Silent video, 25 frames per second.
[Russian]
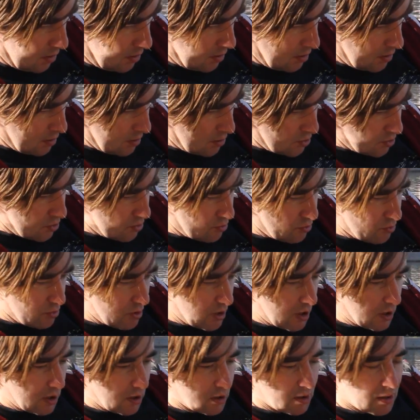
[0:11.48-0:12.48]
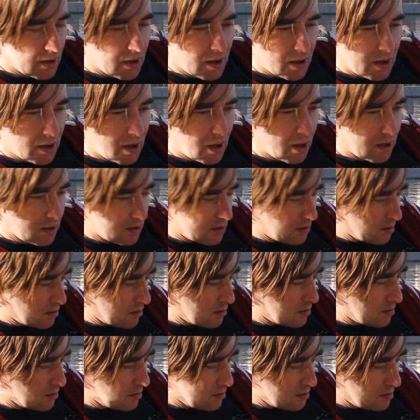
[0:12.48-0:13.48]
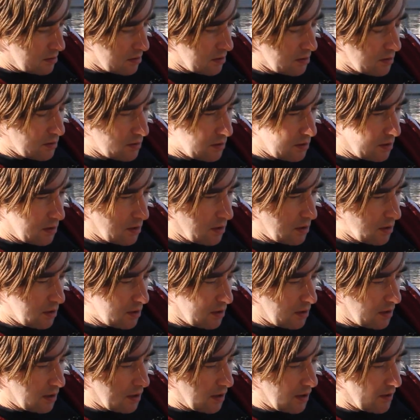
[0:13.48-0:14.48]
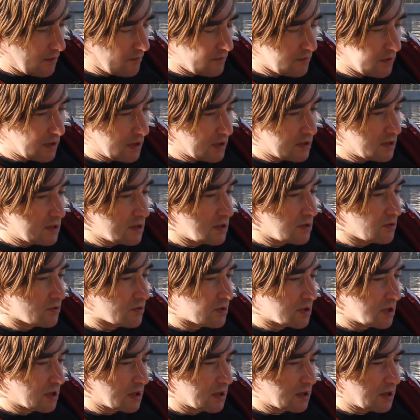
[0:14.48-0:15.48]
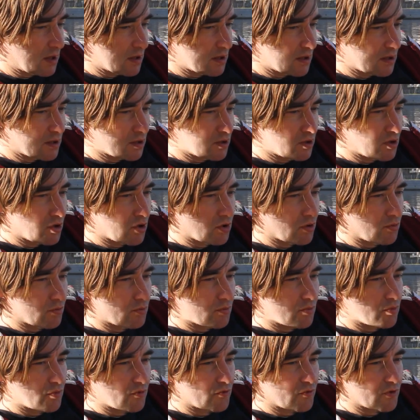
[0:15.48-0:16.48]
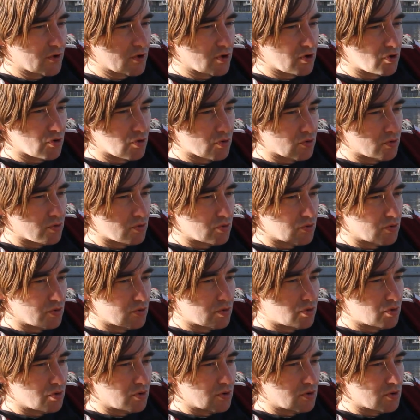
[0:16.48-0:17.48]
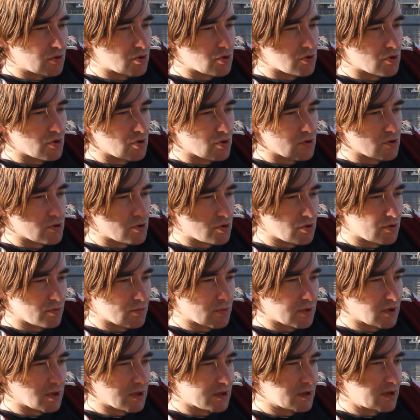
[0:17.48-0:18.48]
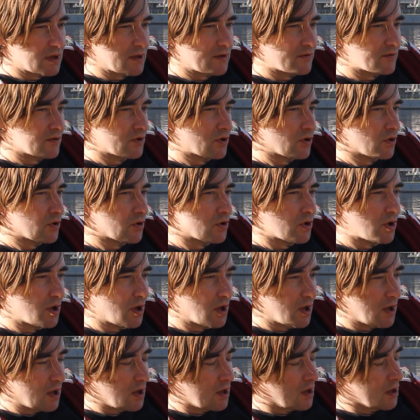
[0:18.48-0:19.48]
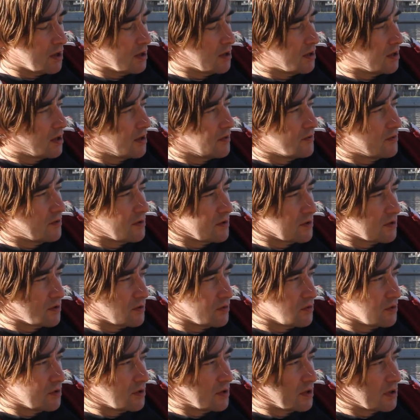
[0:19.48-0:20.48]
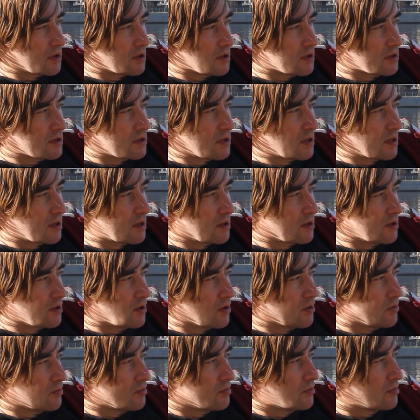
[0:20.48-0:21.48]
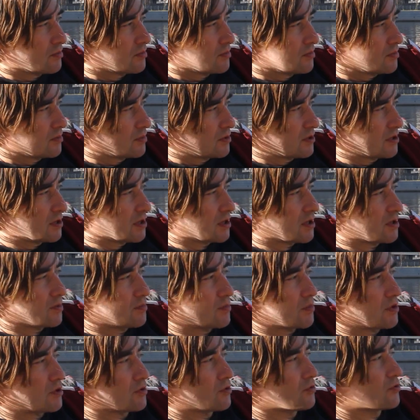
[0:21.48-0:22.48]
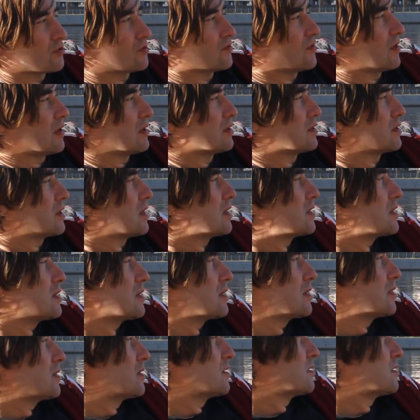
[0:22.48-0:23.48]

Или же дурак таракан. Овладею а стакана дном, верну, что было давно. Я верну лето за окном, тех минут волнения,